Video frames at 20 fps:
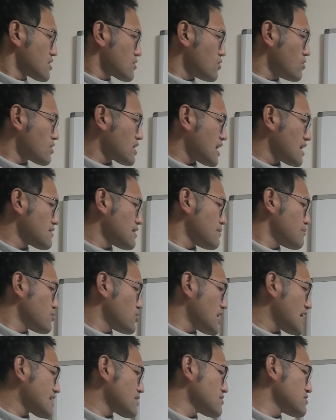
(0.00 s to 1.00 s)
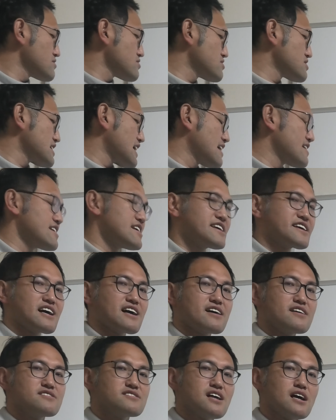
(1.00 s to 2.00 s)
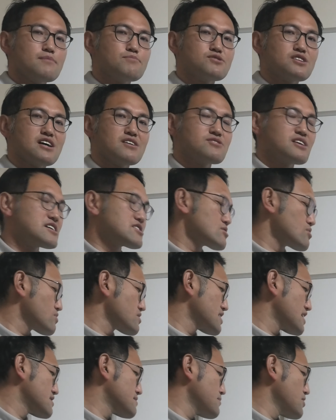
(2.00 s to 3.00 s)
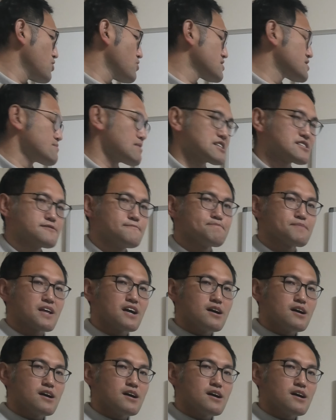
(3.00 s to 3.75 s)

今回はもやという躯体に引っ掛けるタイプなのでその説明をします。